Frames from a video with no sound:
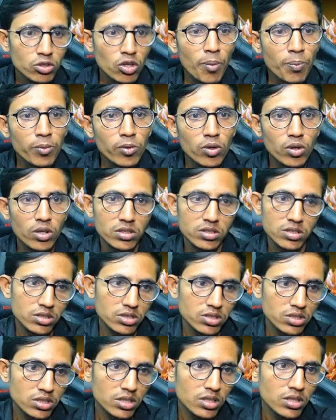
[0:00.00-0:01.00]
সবগুলো
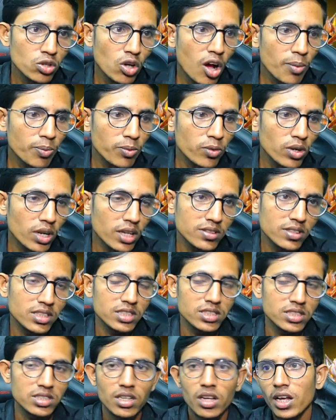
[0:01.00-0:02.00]
জিনিস সবগুলো
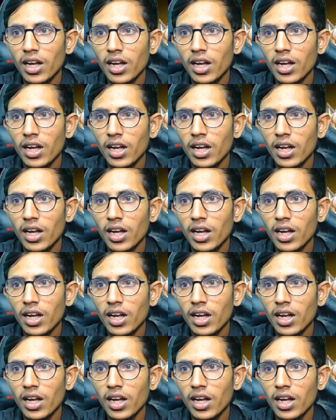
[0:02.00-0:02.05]
জিনিস